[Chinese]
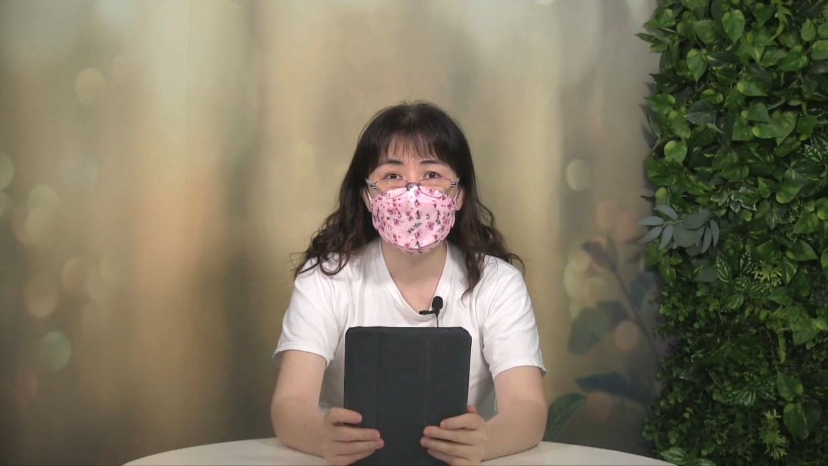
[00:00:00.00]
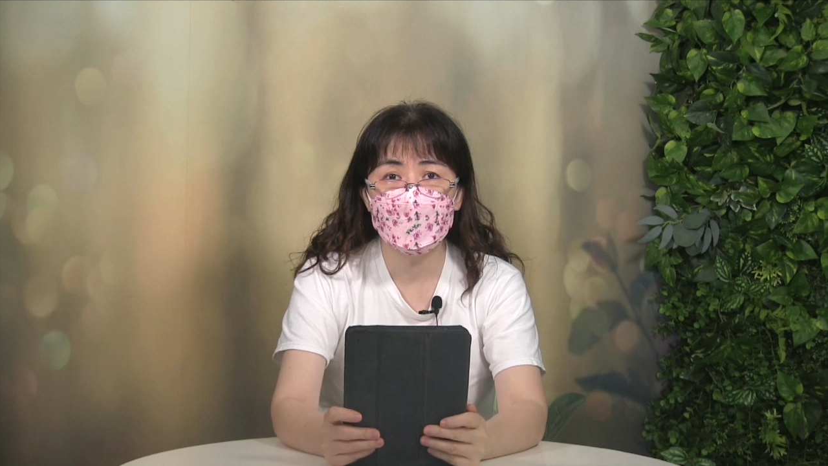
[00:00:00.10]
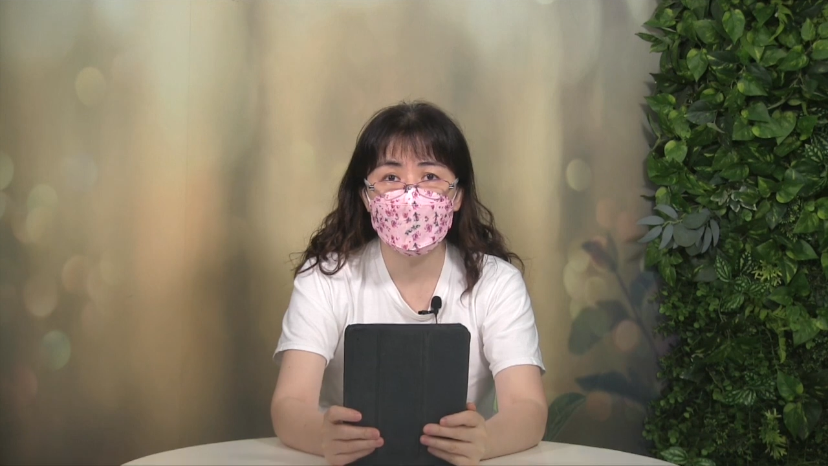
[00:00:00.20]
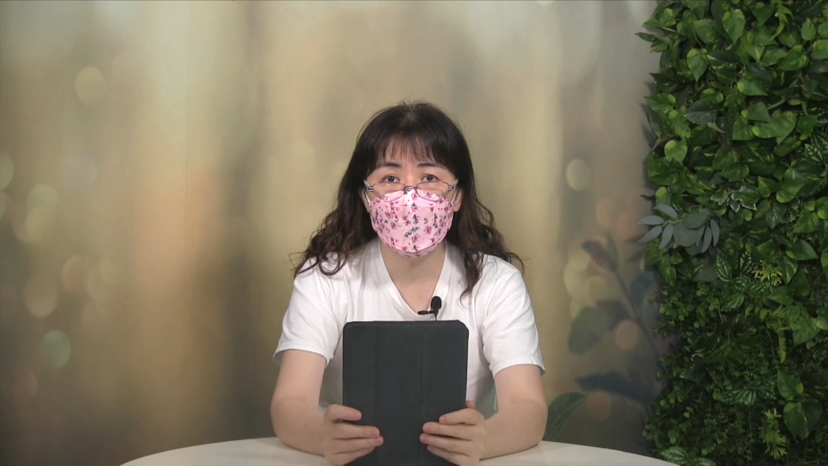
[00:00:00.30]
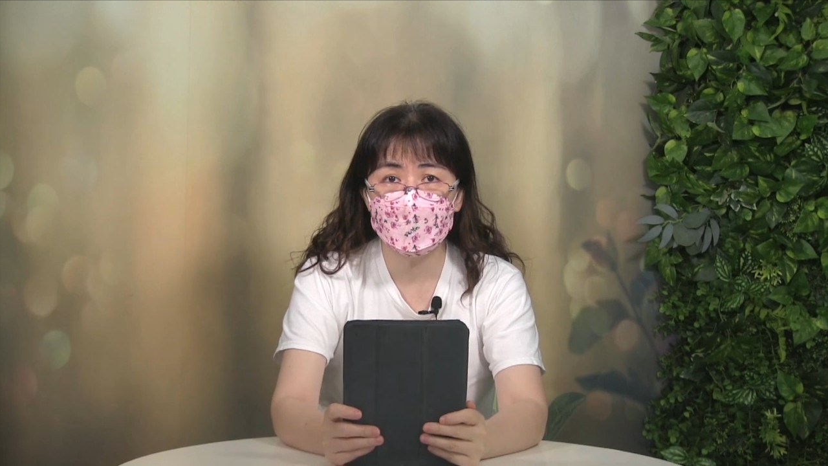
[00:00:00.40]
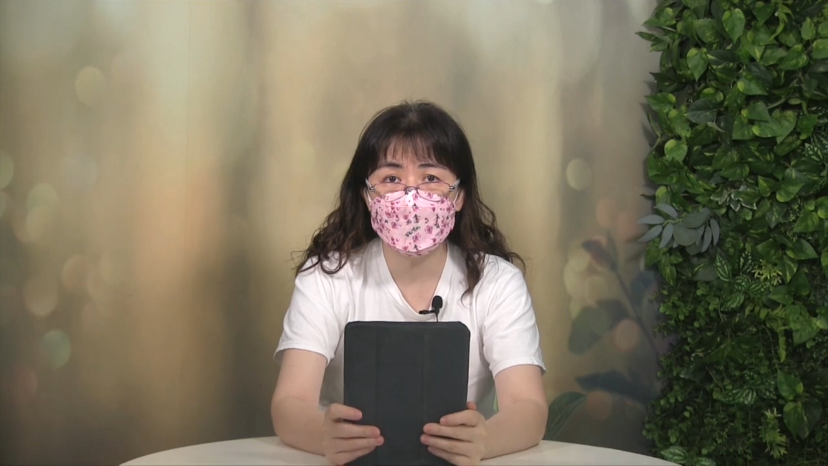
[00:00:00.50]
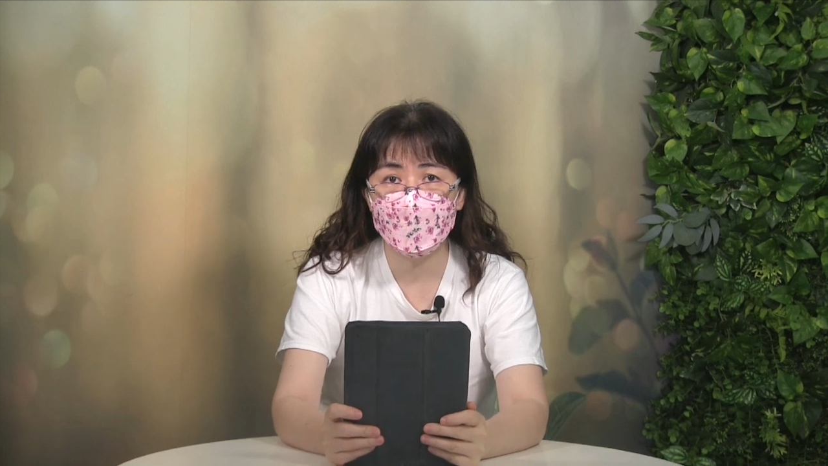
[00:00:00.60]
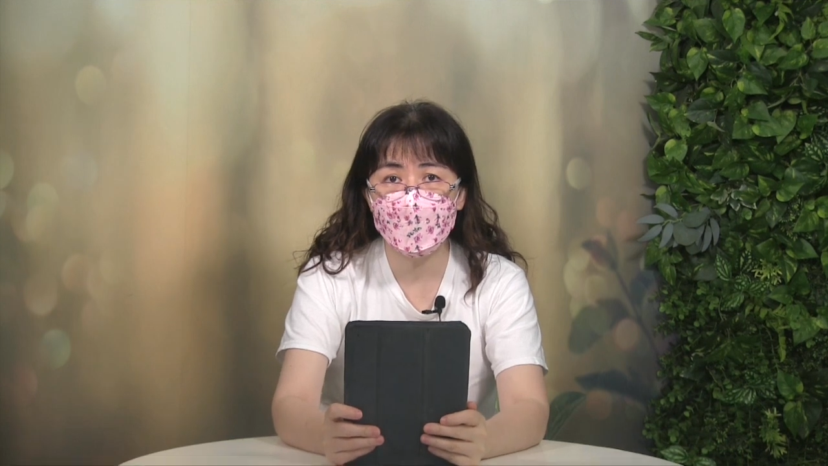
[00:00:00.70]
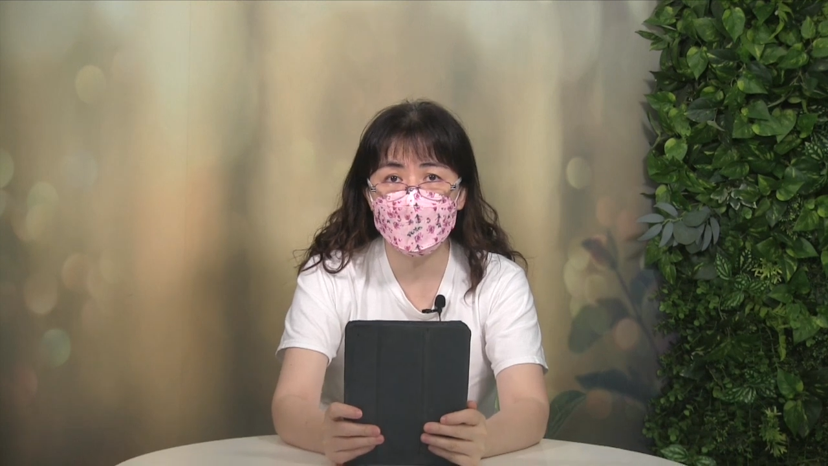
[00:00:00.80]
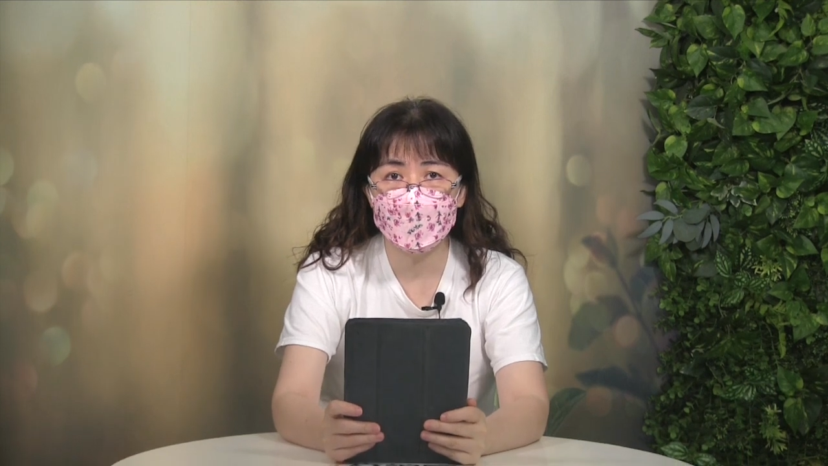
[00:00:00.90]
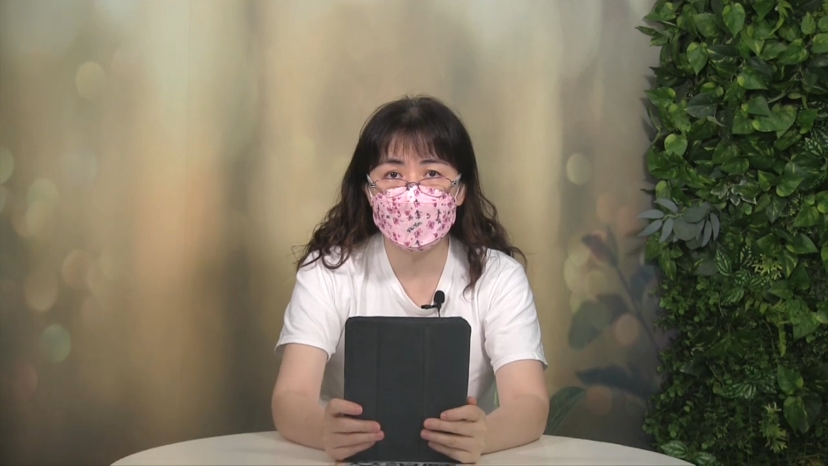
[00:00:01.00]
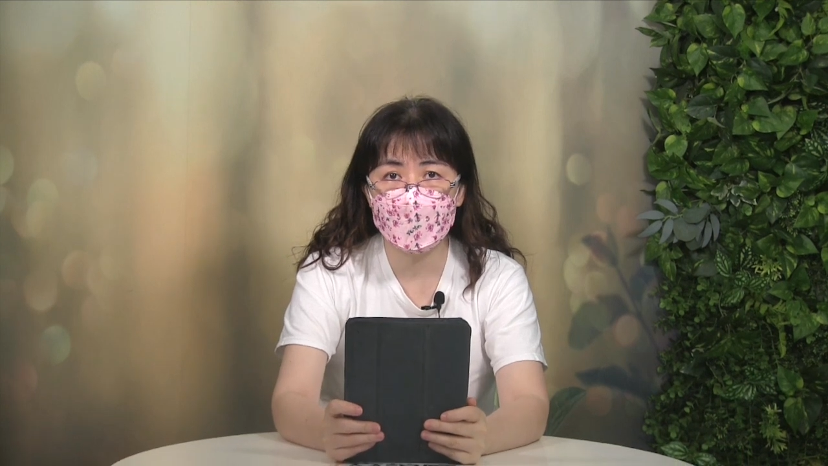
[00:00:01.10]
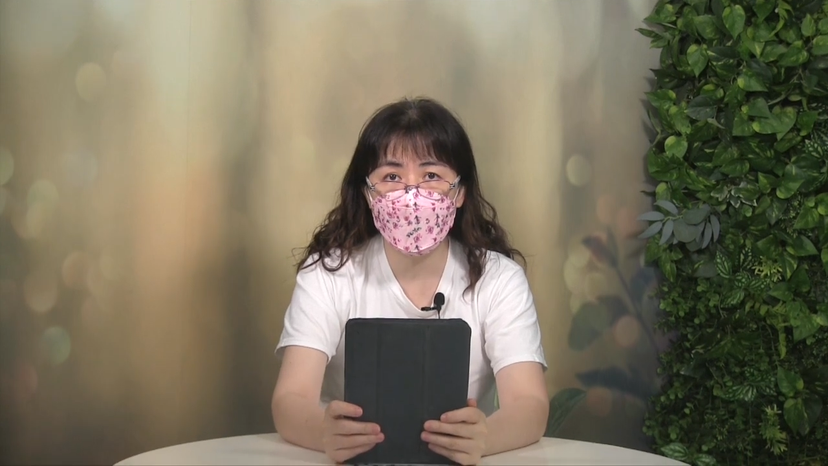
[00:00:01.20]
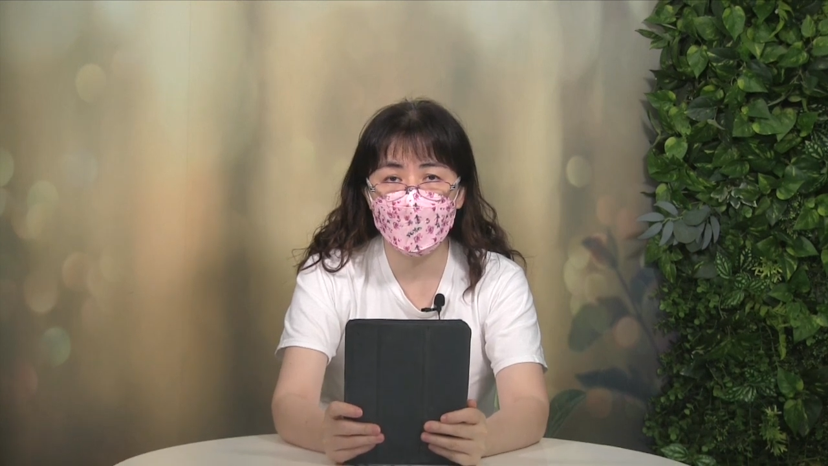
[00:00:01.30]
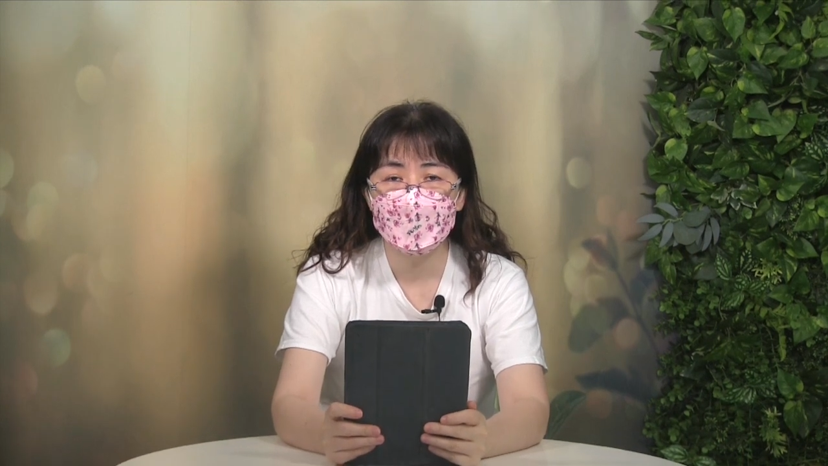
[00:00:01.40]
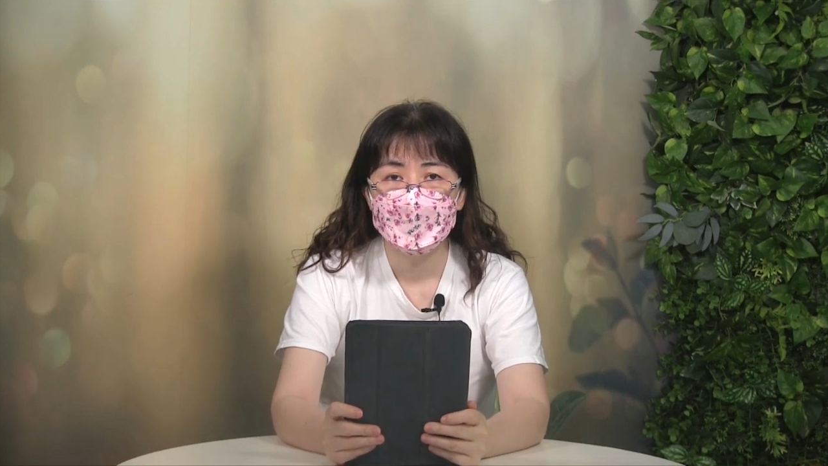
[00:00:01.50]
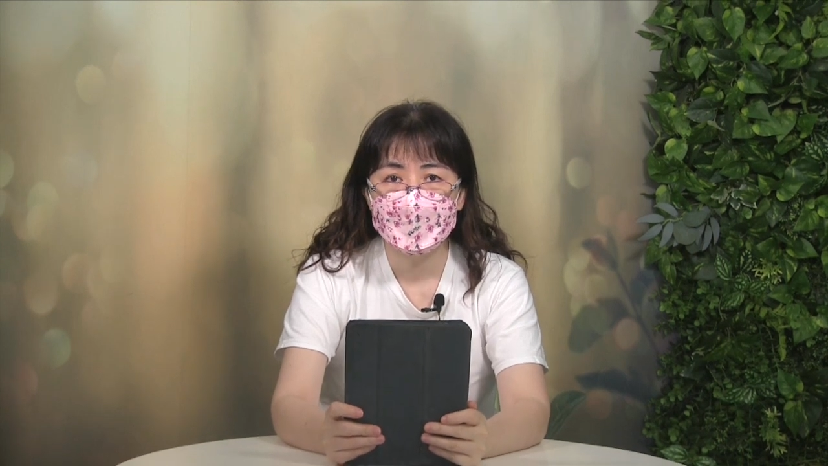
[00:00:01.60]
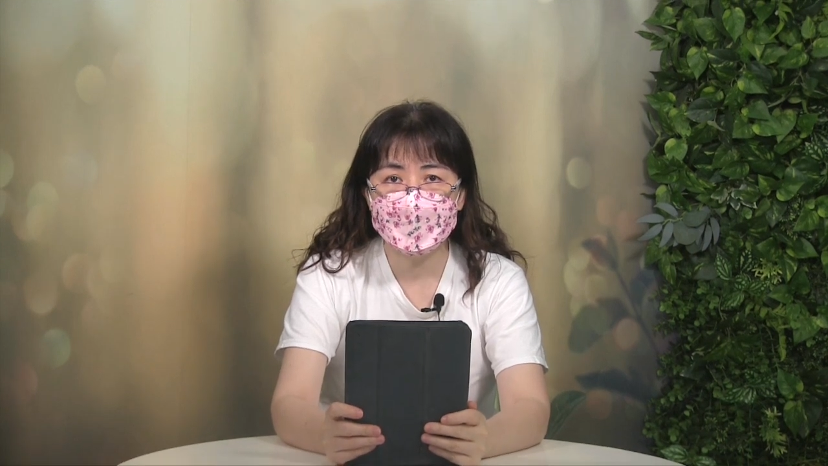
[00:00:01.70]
弟兄姐妹们早！